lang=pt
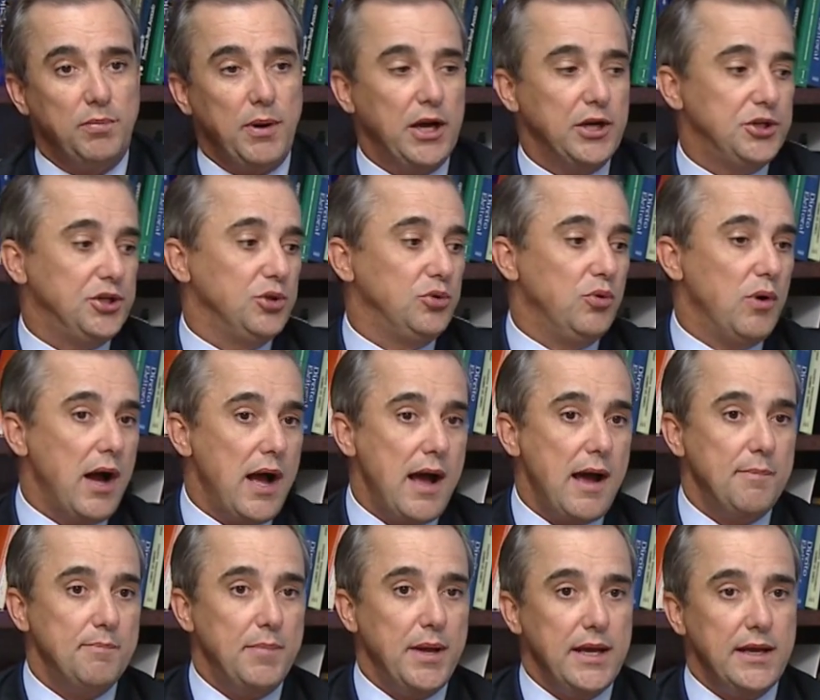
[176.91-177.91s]
Partido
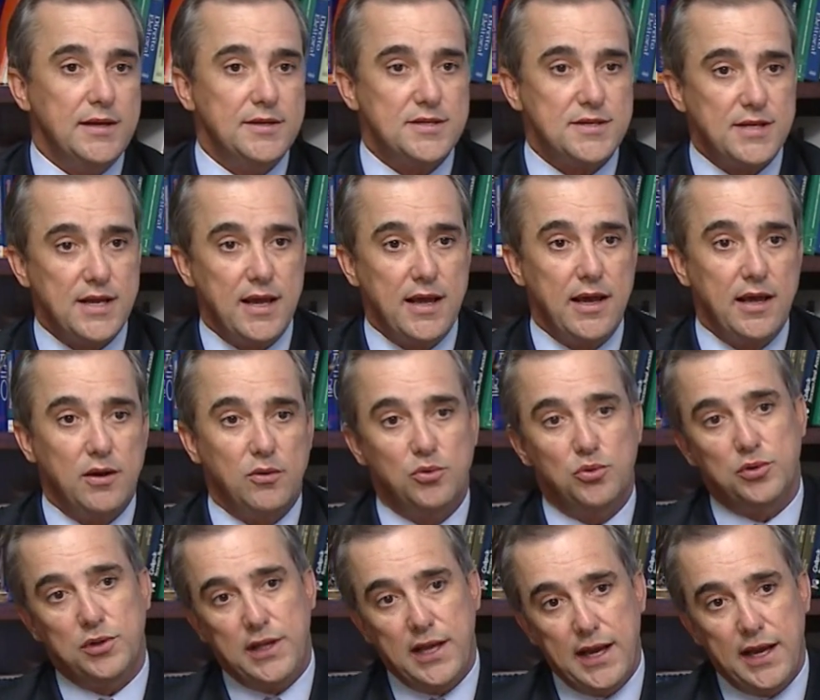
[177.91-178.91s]
A, B e C,
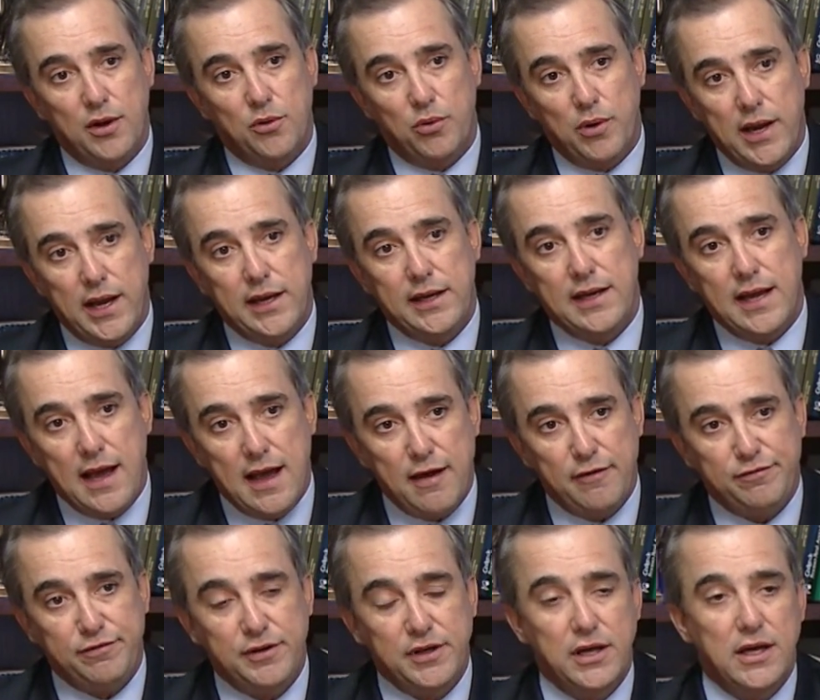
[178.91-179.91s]
o D, o E e
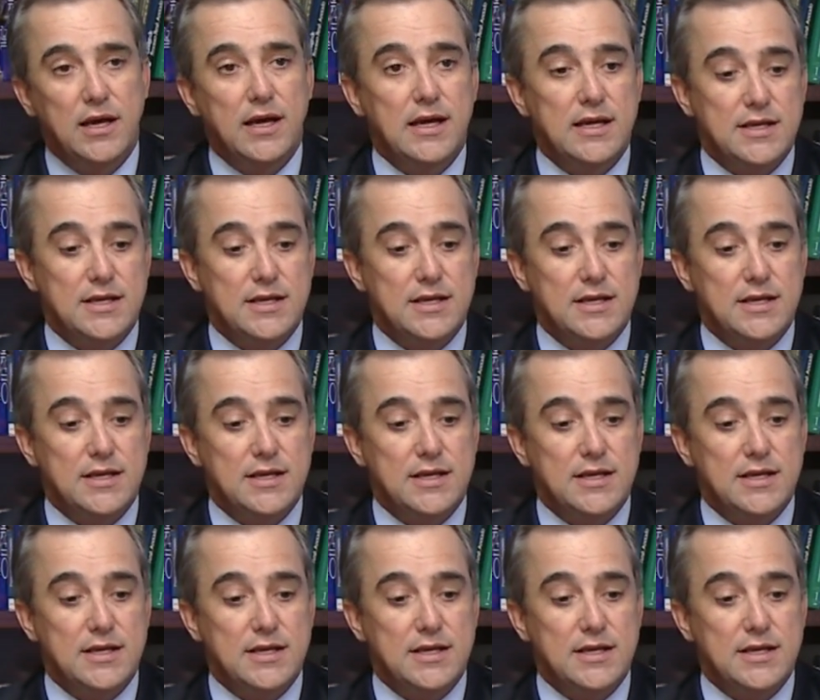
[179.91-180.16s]
F